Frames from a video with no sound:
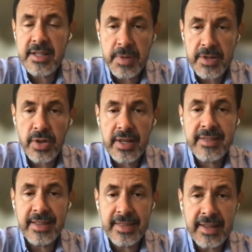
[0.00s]
las
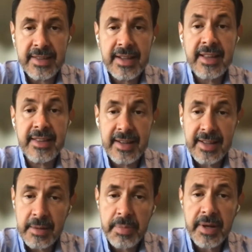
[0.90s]
personas entiendan que
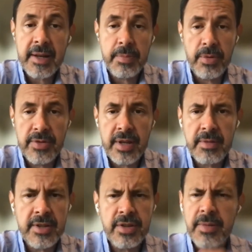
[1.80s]
tienen que pagar por un
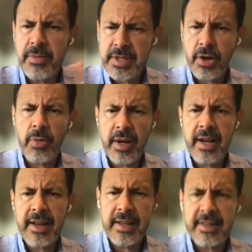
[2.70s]
servicio vamos a cobrar
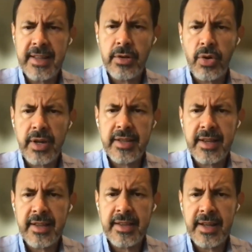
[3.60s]
la cantidad
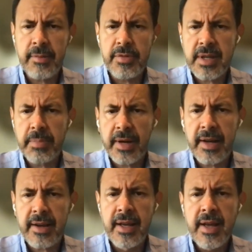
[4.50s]
correcta que tengamos que
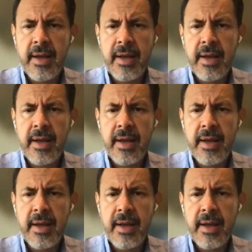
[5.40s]
pagar,